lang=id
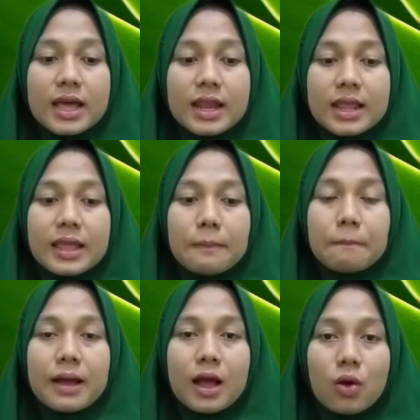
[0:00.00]
dari
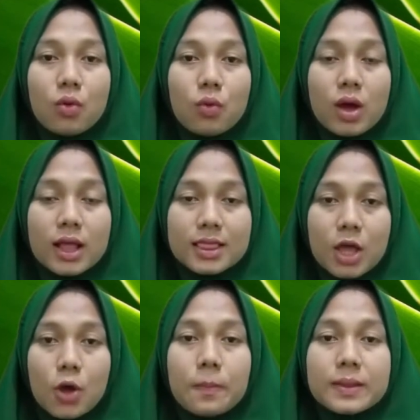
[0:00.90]
paku
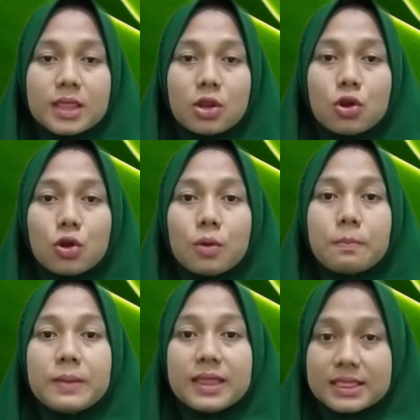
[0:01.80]
atau
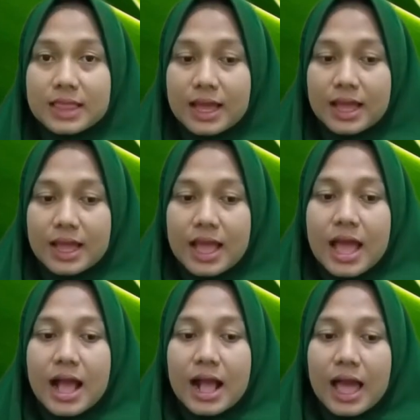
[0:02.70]
pteridophyta.
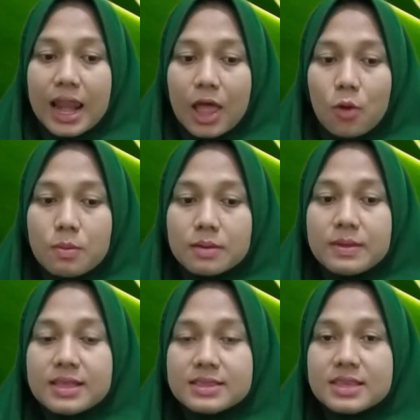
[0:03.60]
Kalau
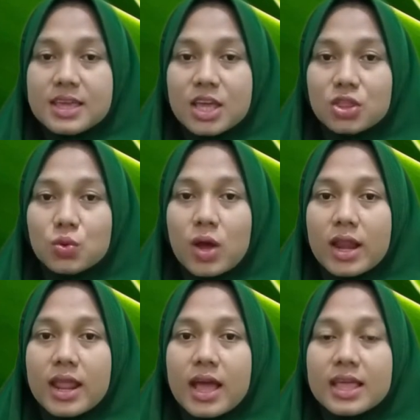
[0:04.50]
berbiji itu
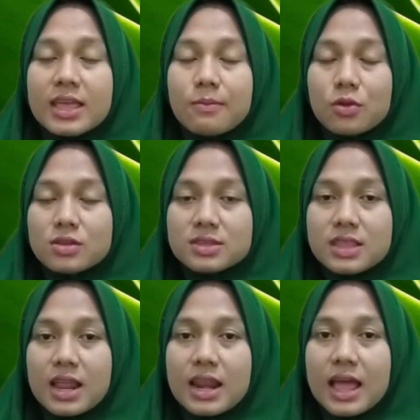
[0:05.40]
ada gimnos
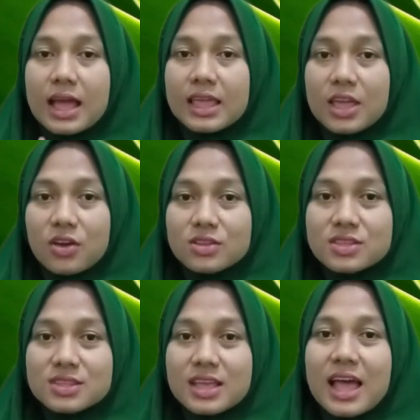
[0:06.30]
dan anios.
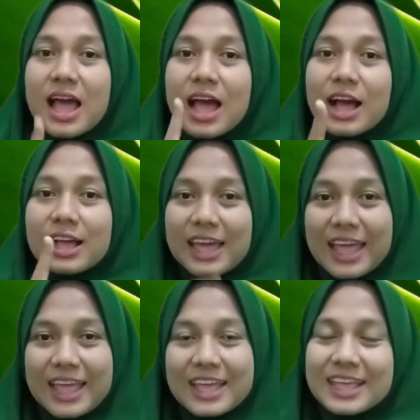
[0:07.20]

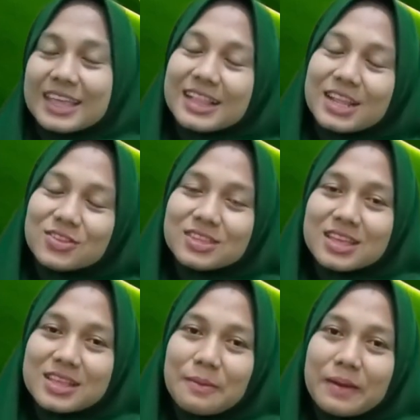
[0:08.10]
Oke, kita lanjut
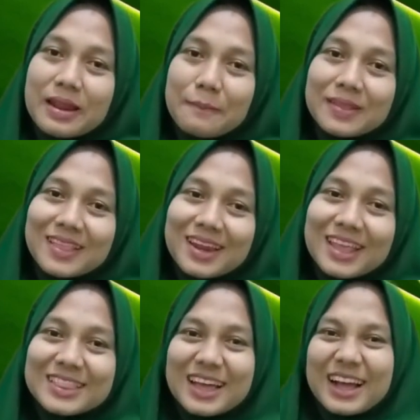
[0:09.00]
saja pada materi
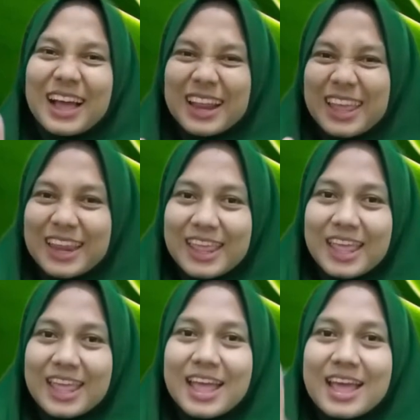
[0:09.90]
kita kali ini.
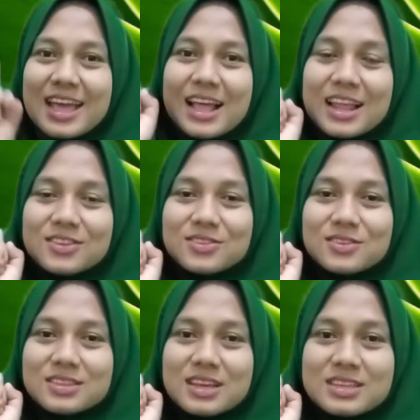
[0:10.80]
Langsung
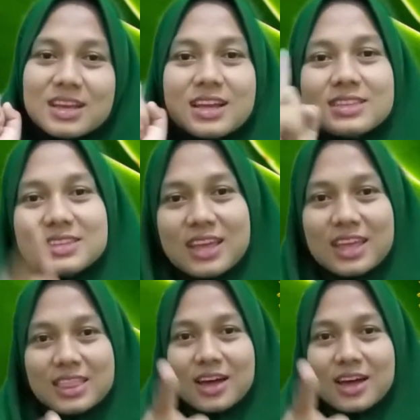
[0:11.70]
saja check it